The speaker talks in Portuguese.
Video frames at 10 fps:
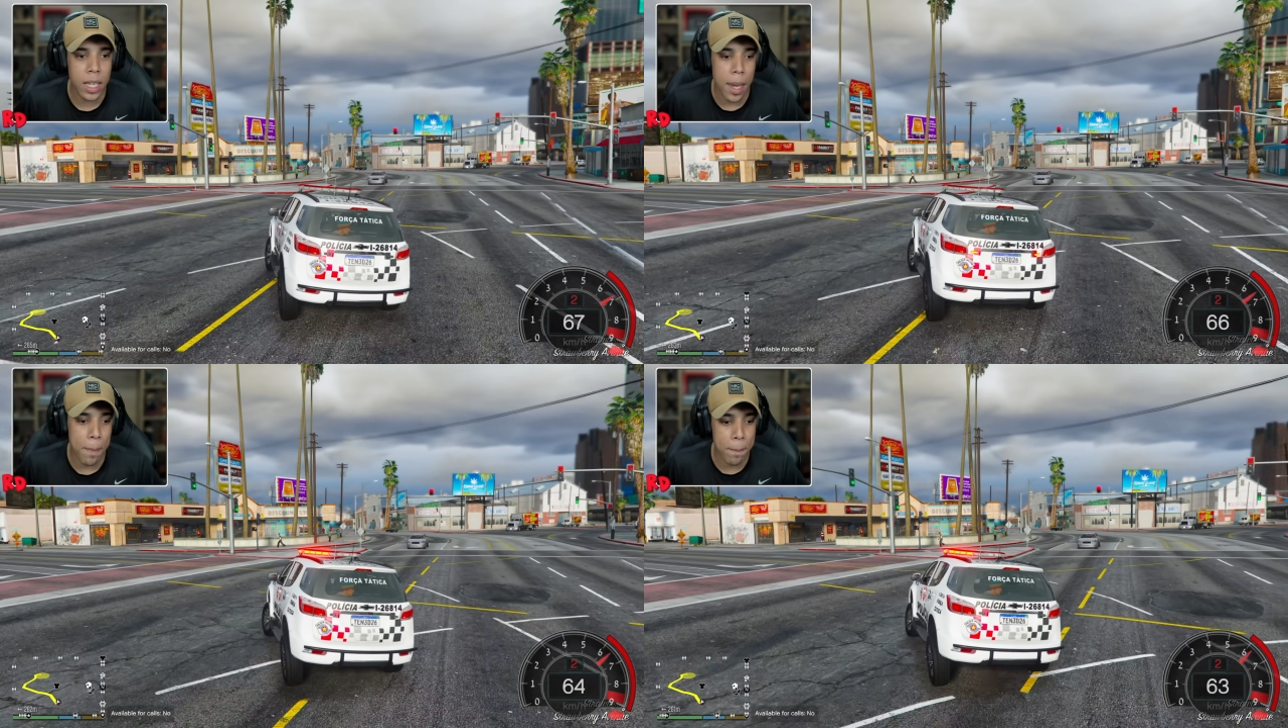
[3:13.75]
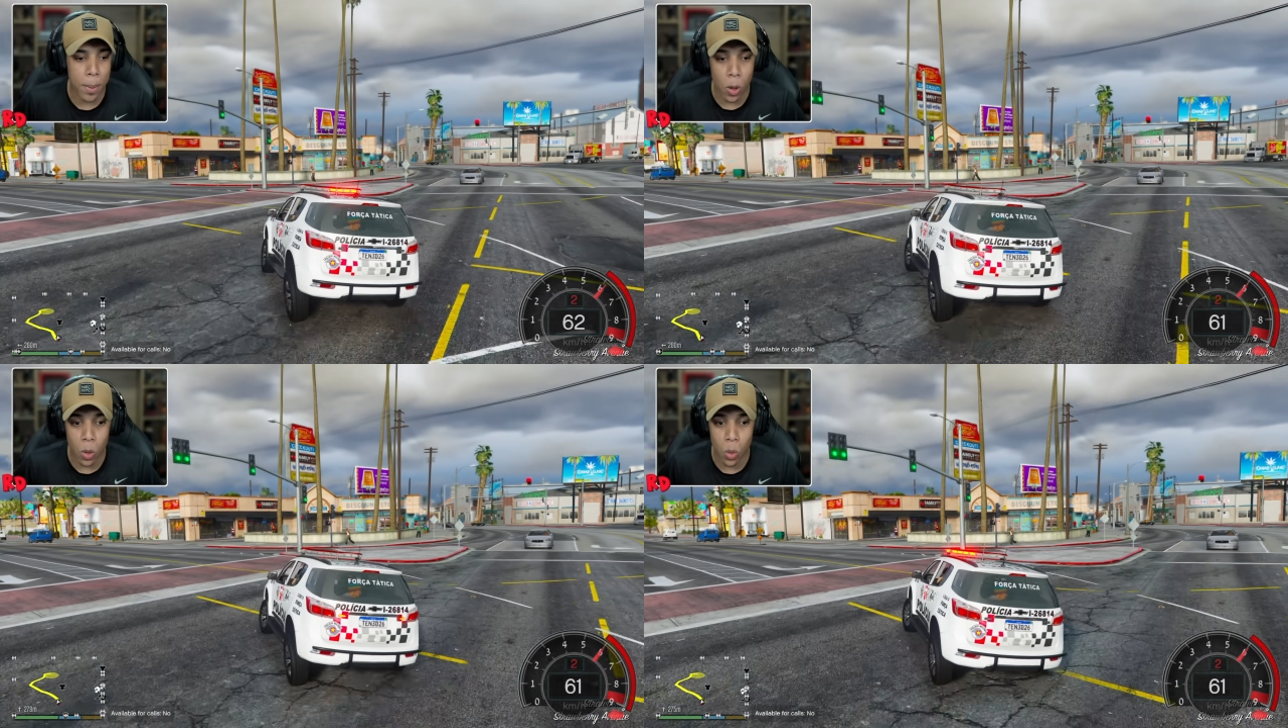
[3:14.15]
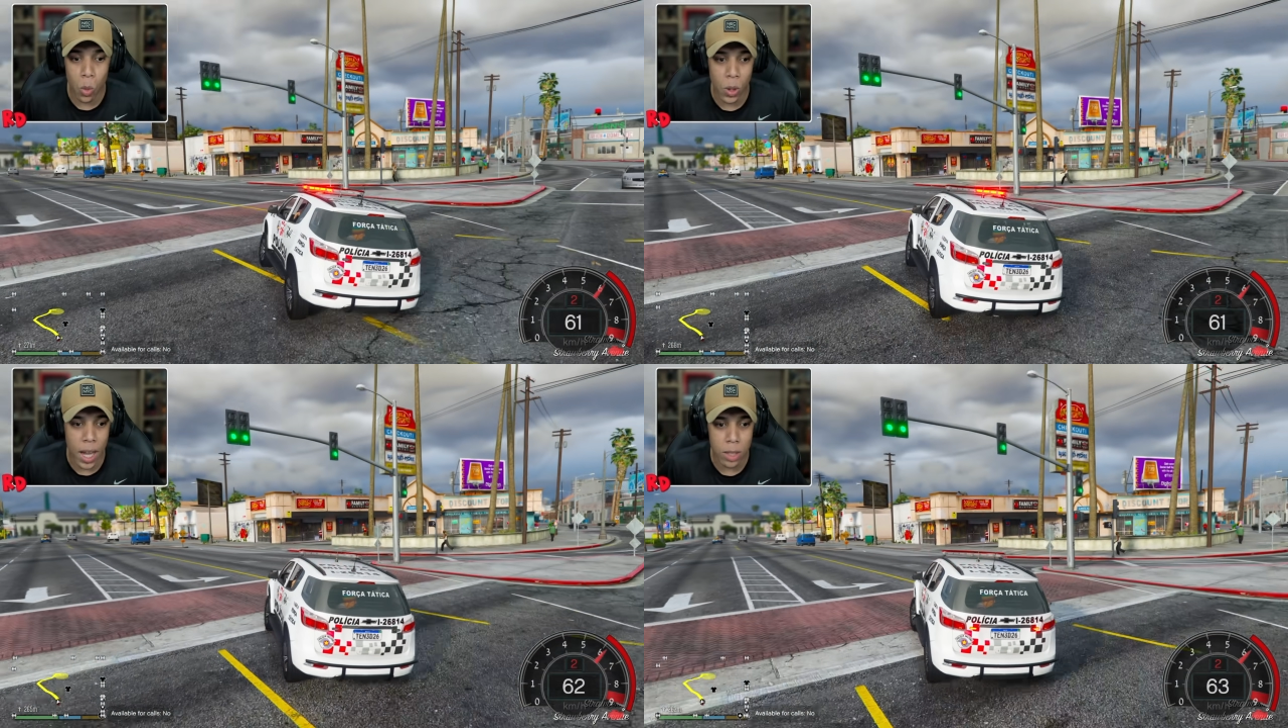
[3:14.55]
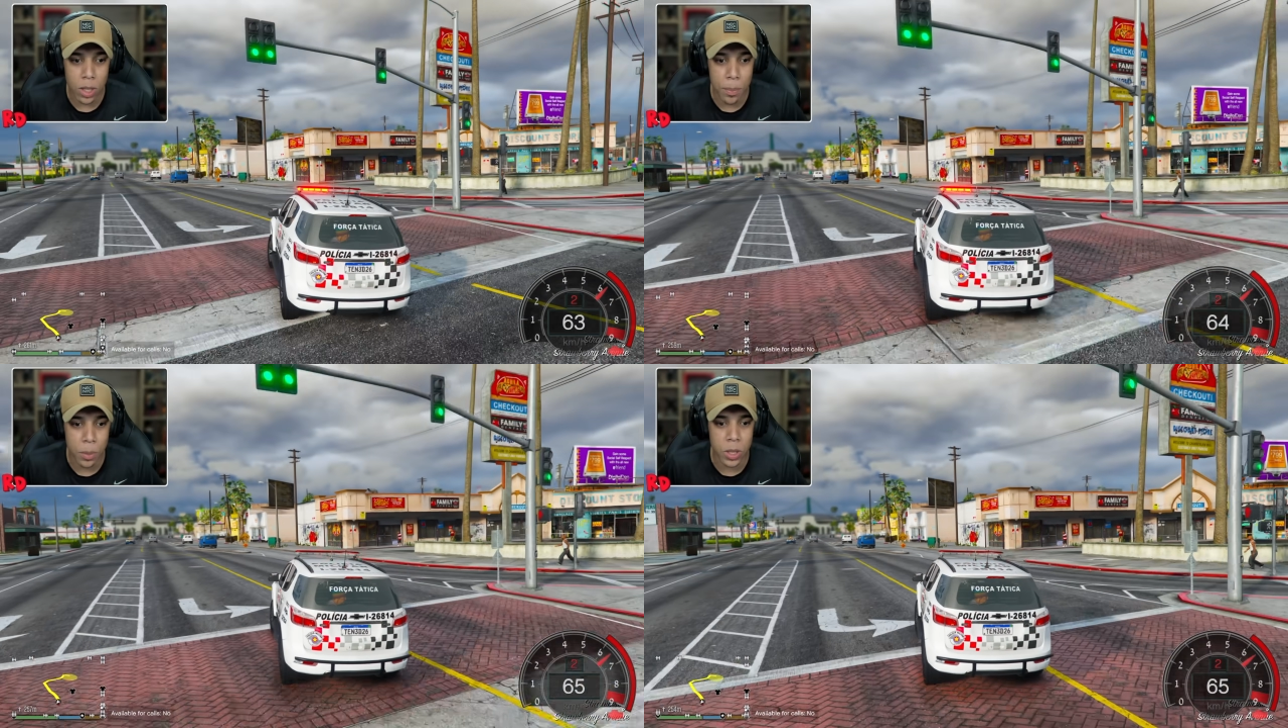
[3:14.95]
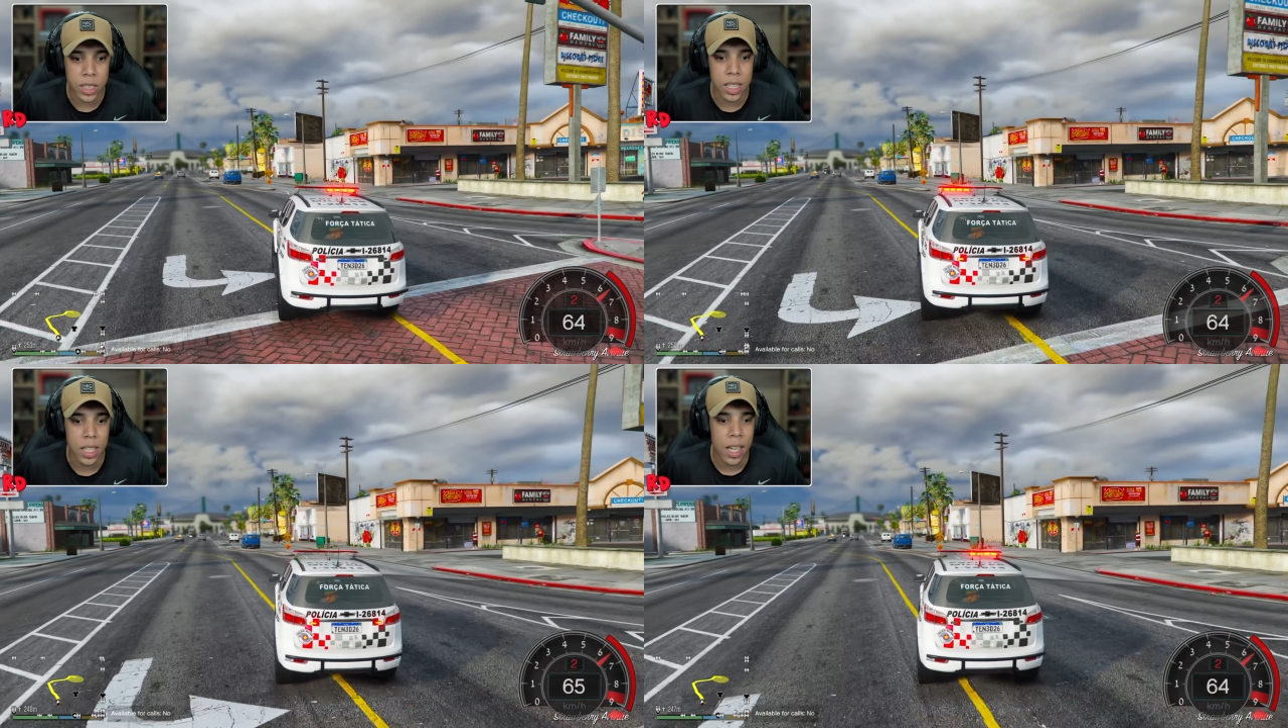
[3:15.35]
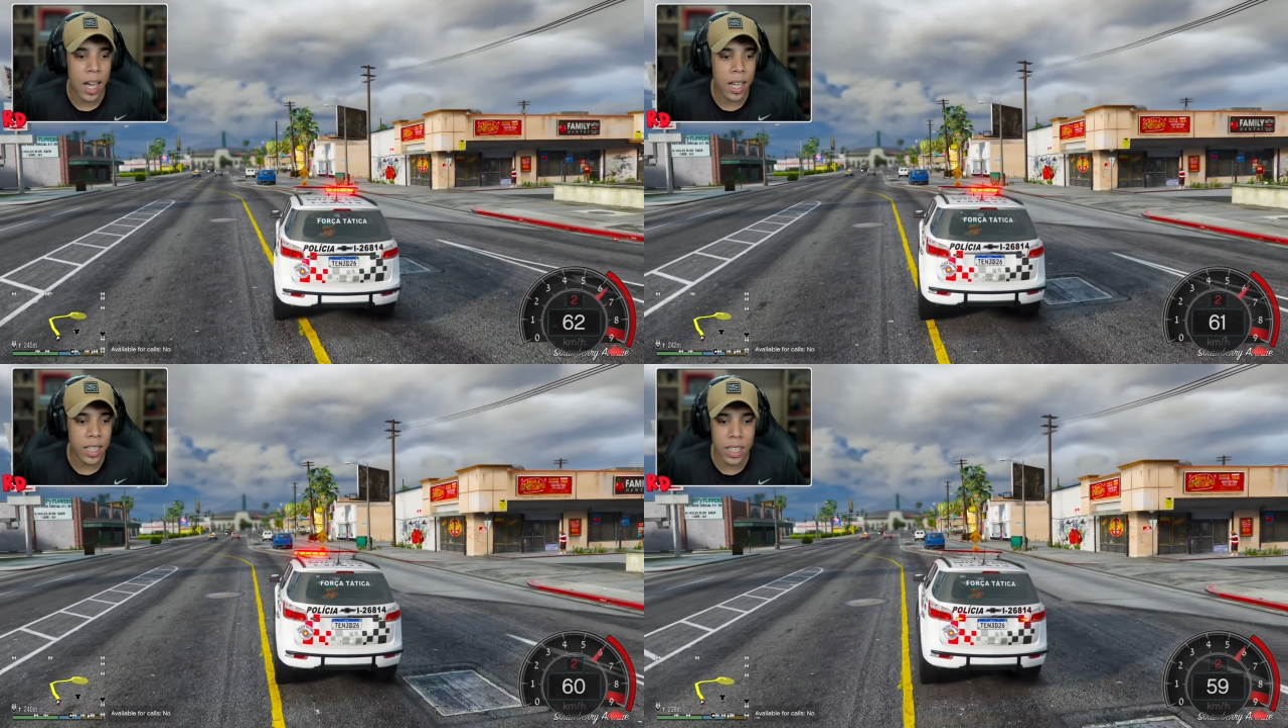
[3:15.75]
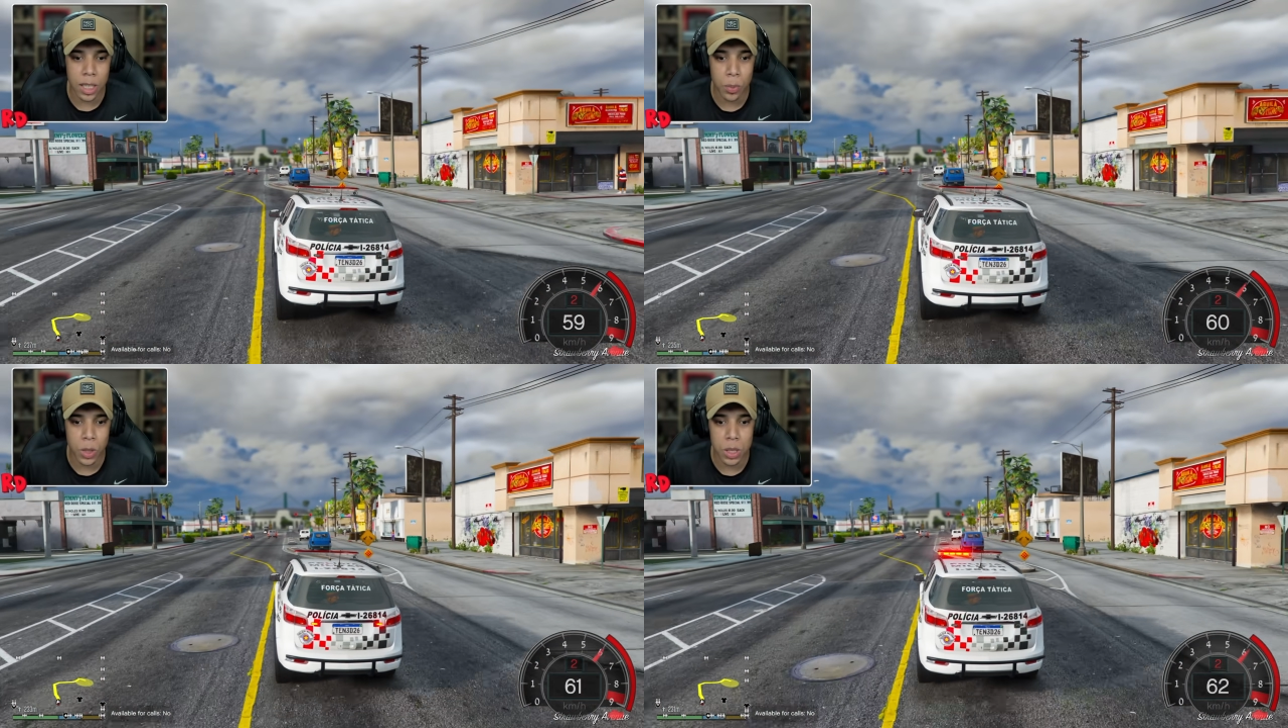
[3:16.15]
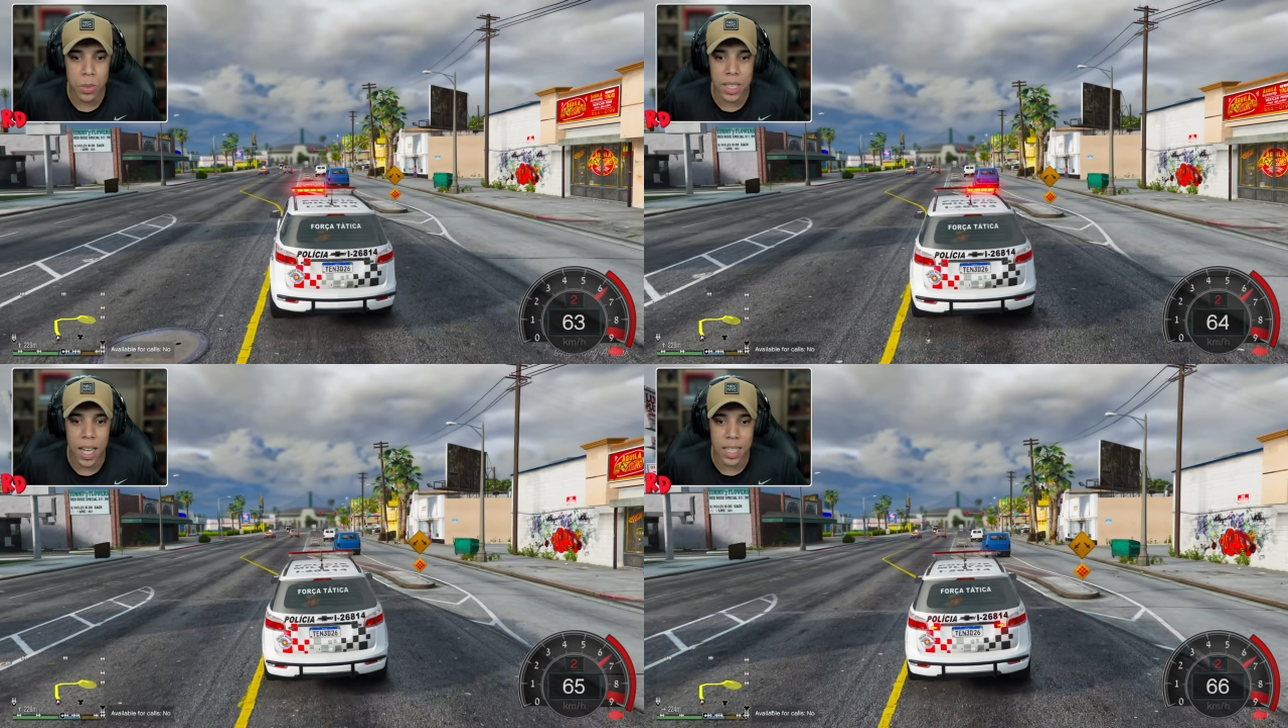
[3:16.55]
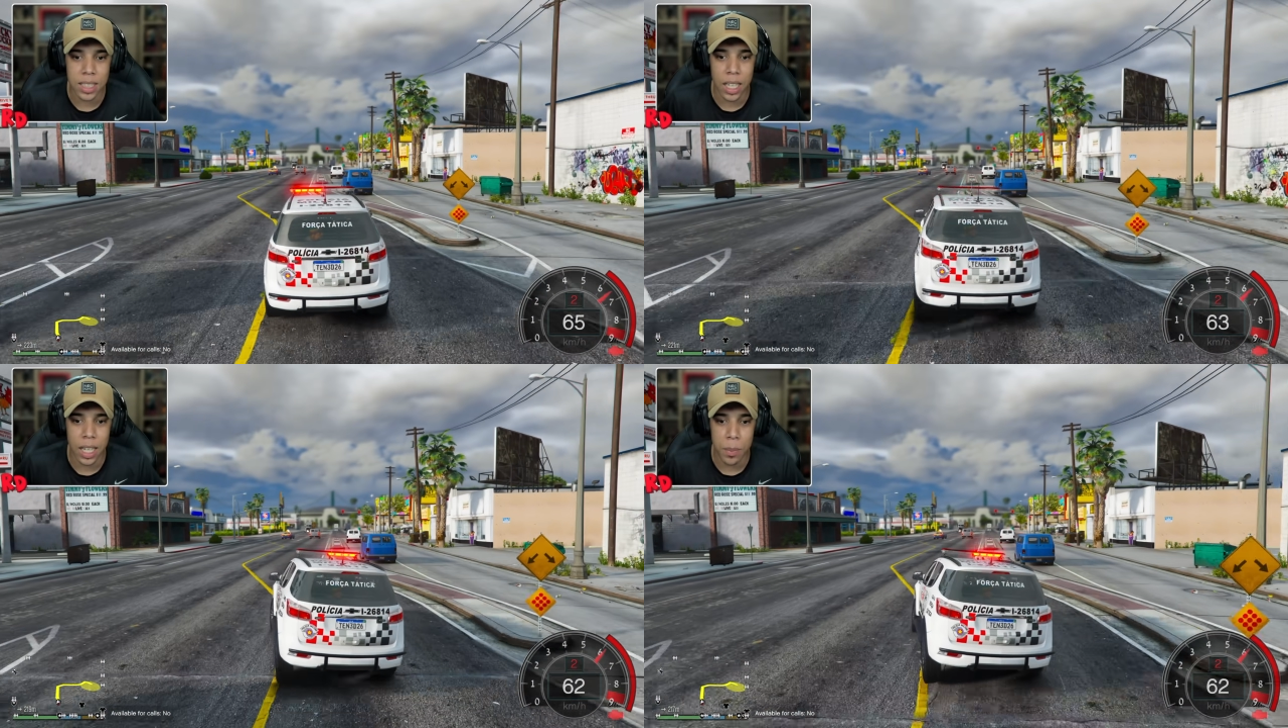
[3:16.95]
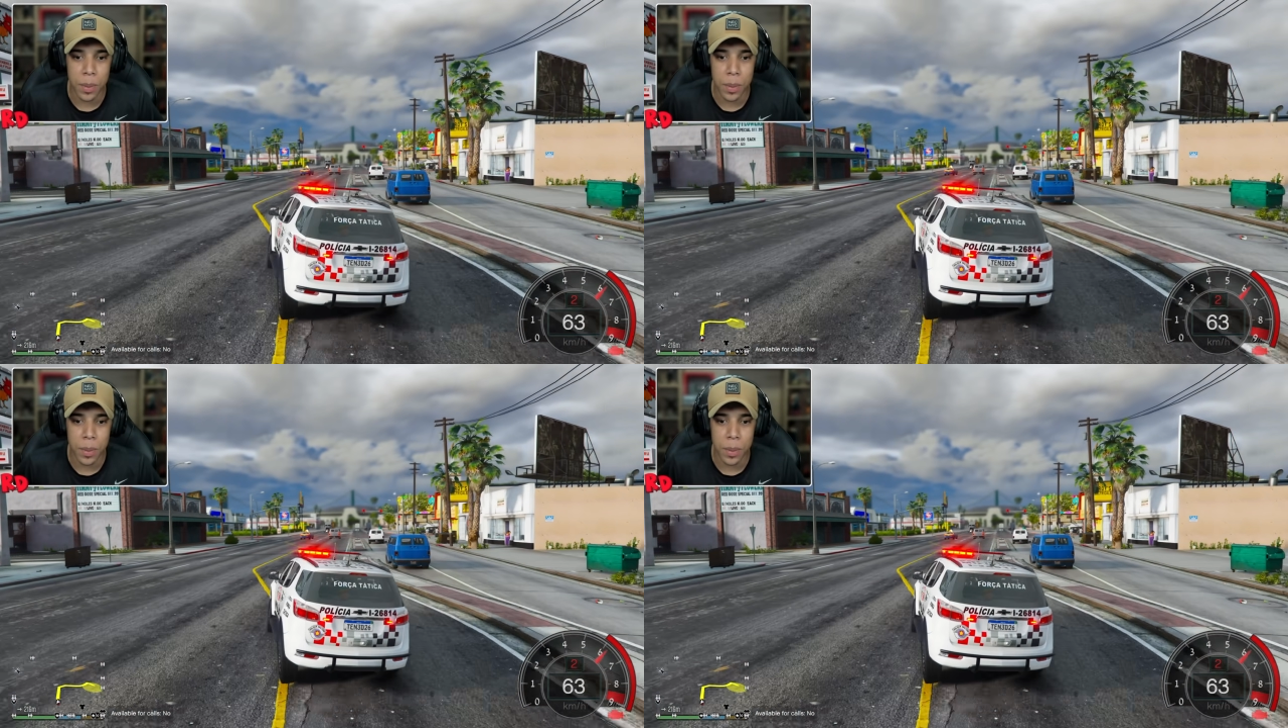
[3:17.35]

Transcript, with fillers: que é procurado da polícia aqui nas proximidades, galera.